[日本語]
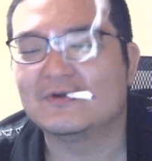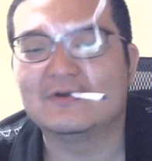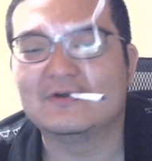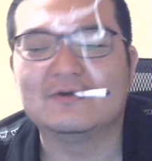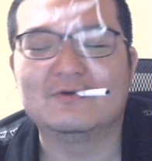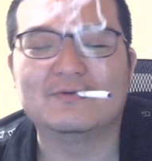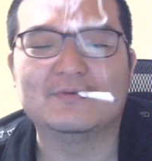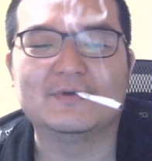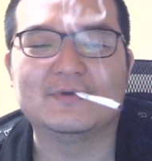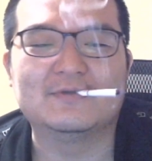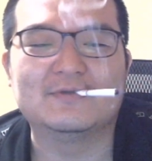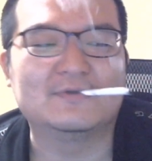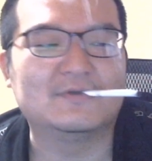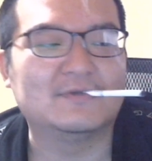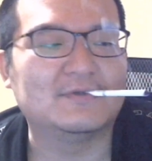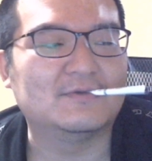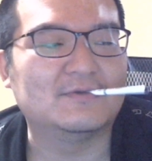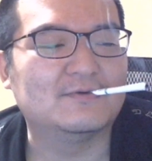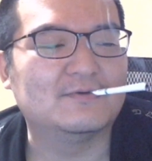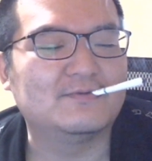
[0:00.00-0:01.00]
飲めるっ
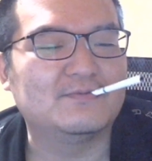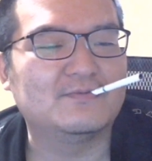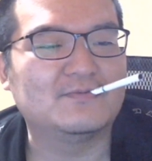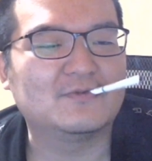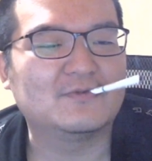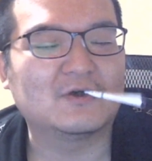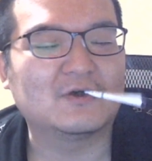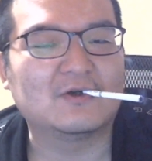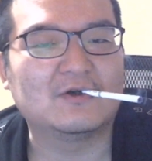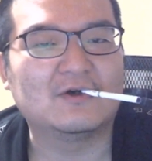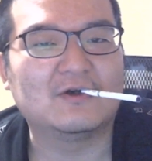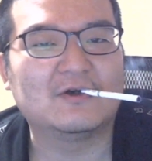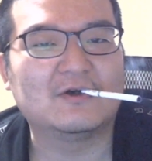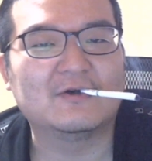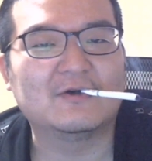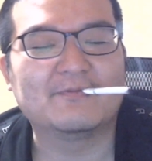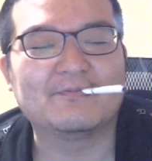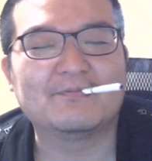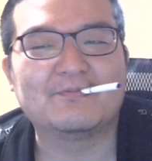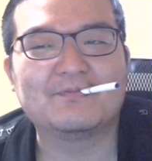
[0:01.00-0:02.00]
ていう。だか
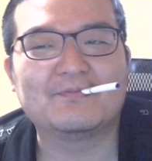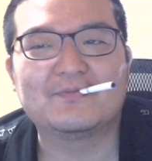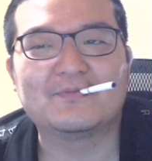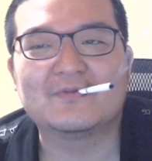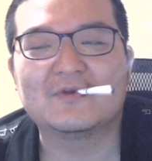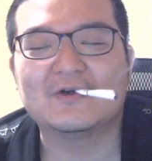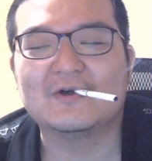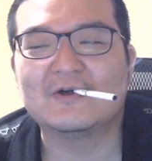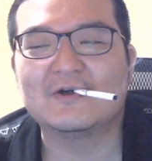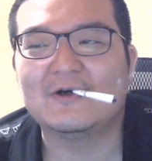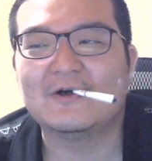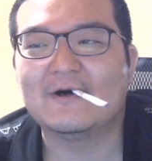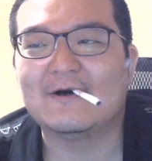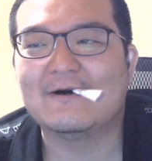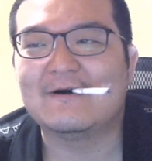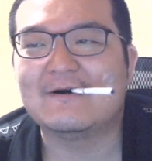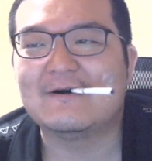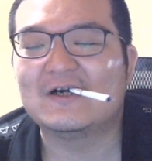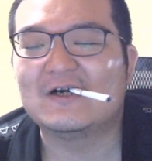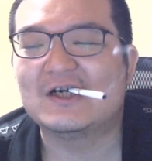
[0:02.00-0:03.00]
ら、なん
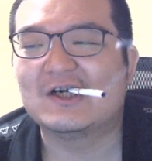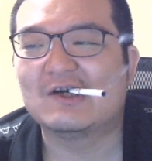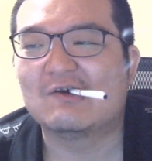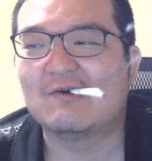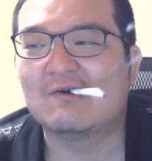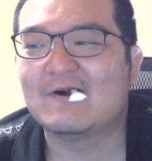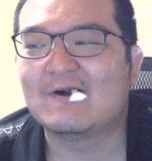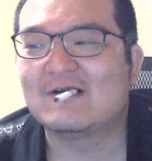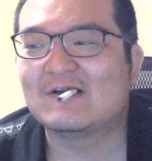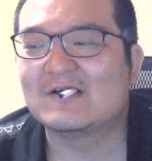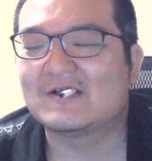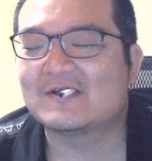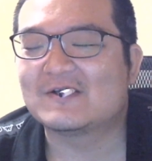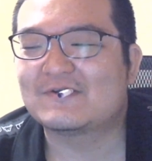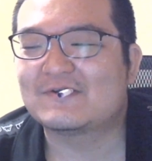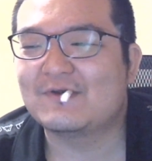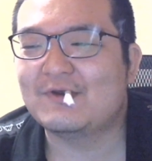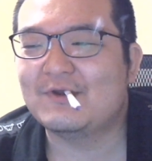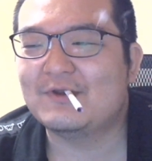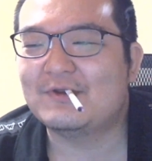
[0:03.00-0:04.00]
か、
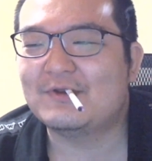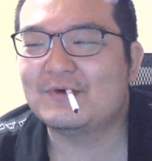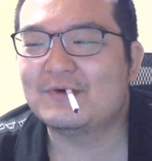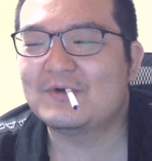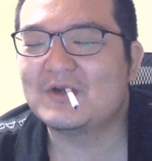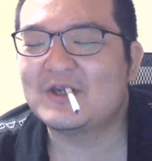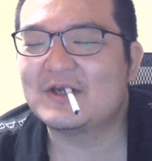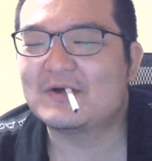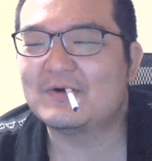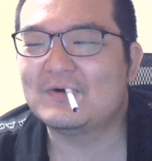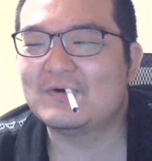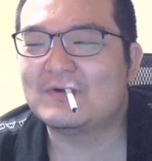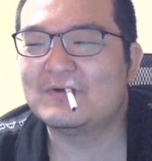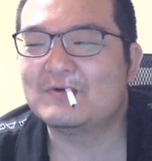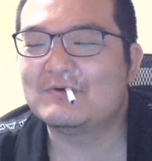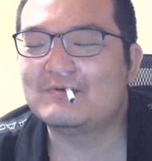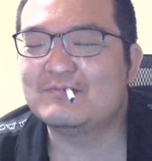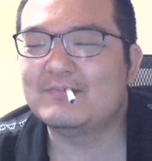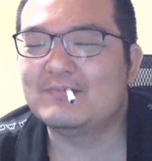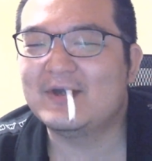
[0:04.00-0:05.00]
水筒にこ
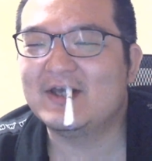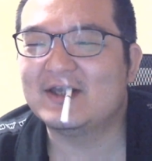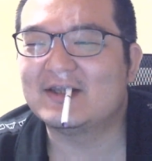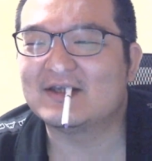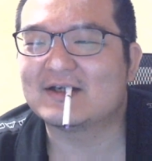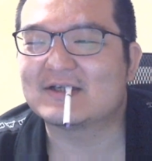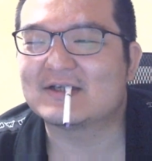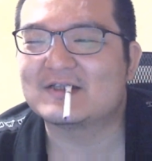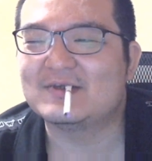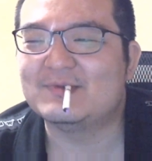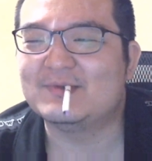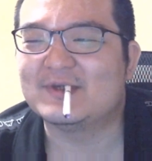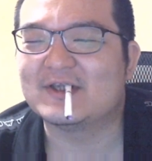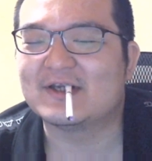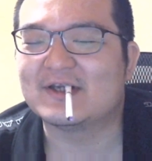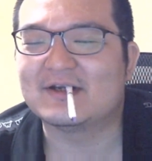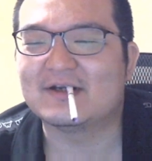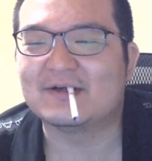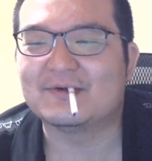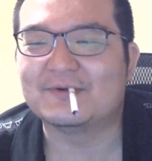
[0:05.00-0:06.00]
う、うめえだしみ
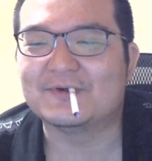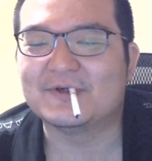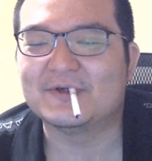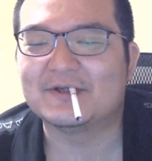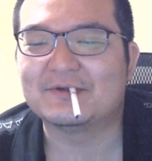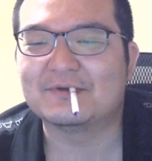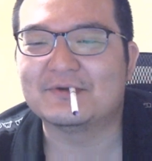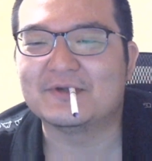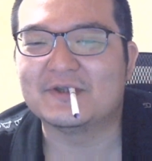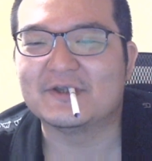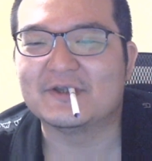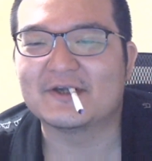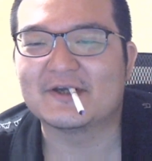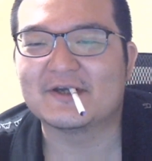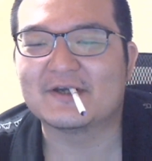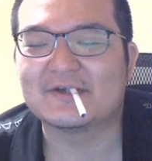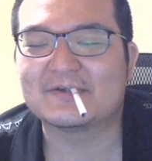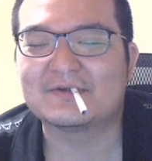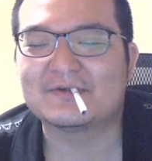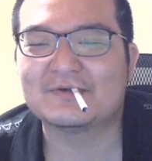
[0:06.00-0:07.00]
たいなのを入れとい
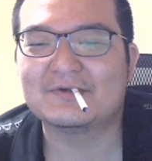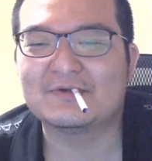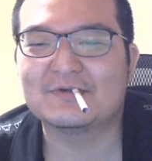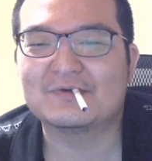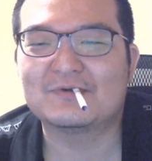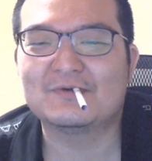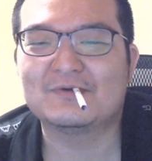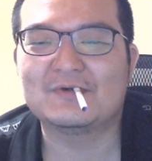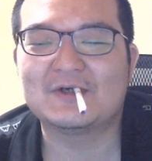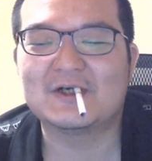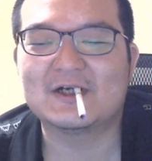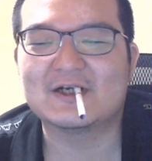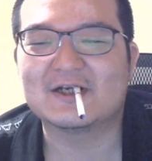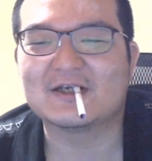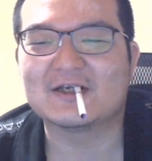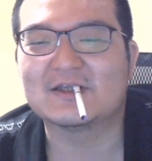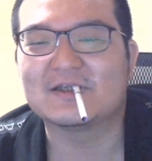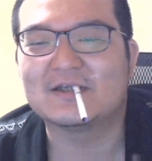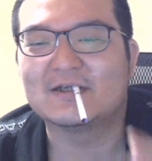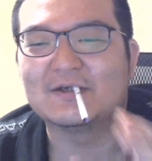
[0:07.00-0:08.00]
て、それをこう腹
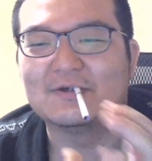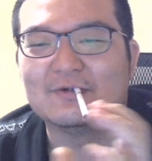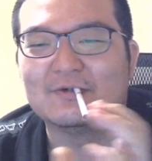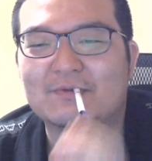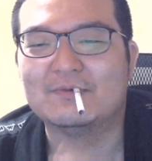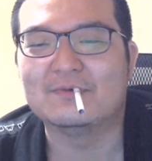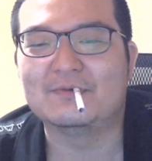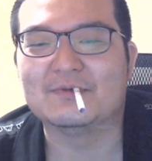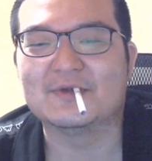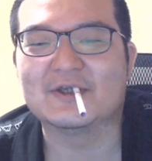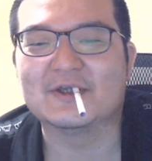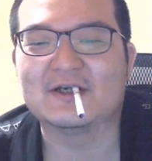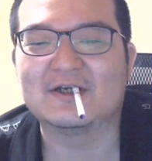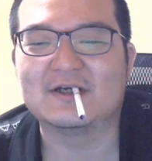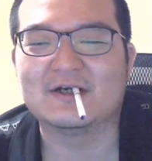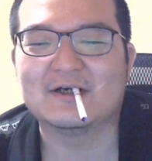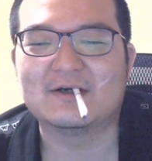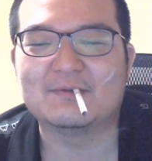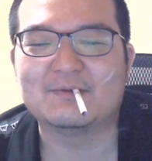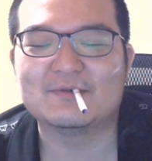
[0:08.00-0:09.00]
減ったら飲むみたい
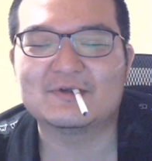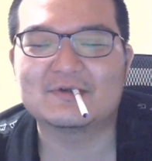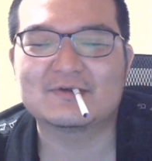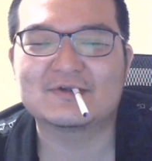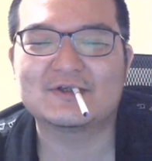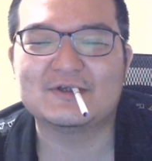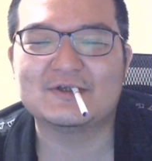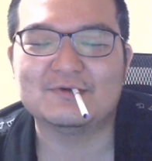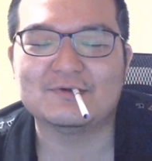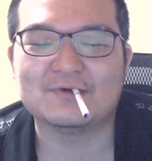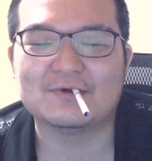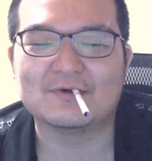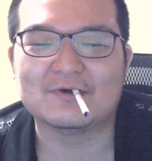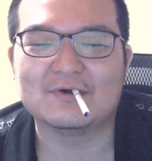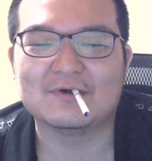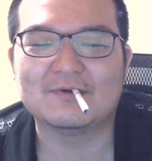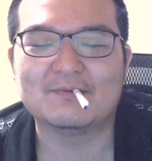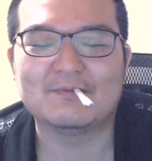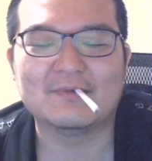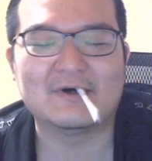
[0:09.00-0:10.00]
な。味噌汁の、
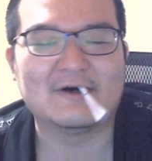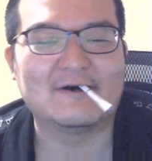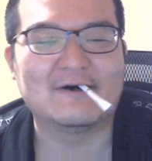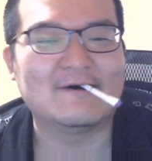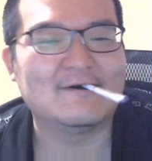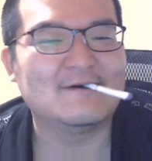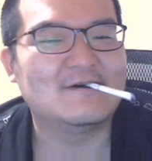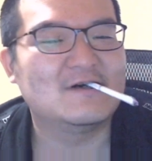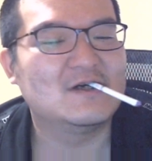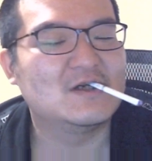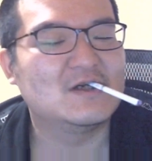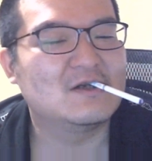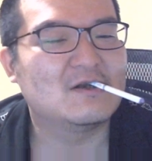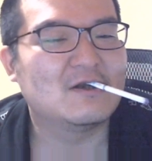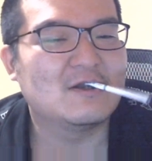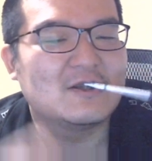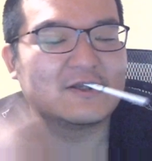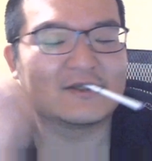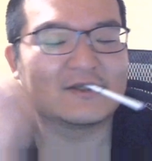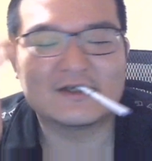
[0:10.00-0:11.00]
まあ、
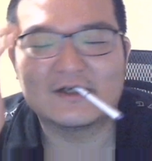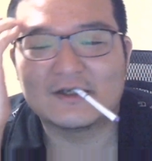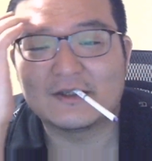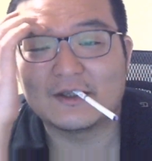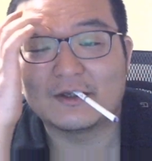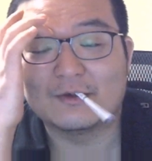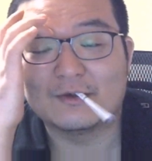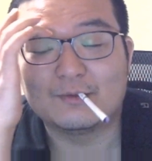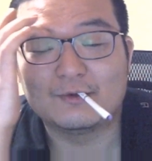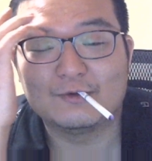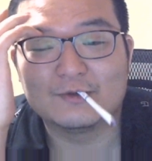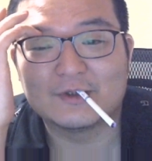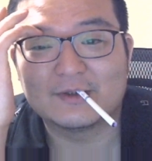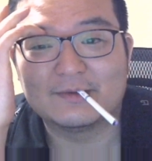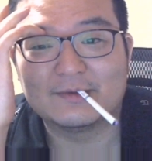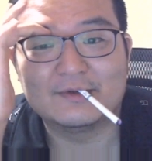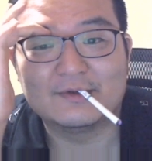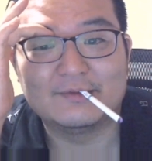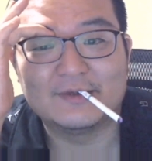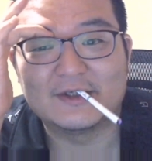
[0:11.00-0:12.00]
さらなる
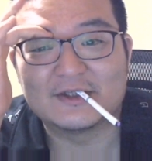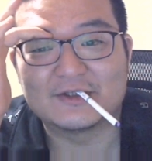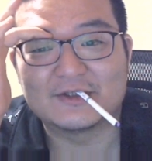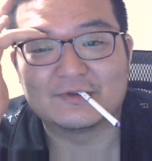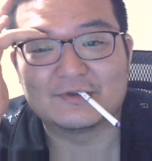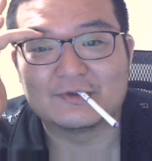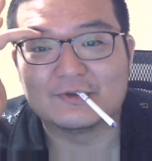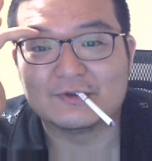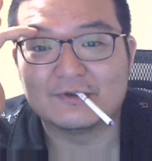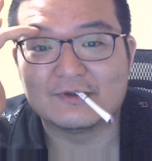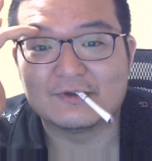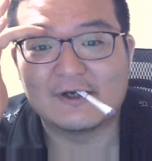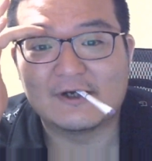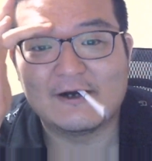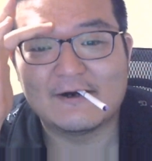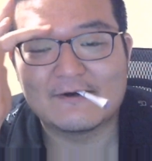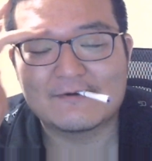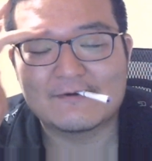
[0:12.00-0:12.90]
ポータブルバージョンというか、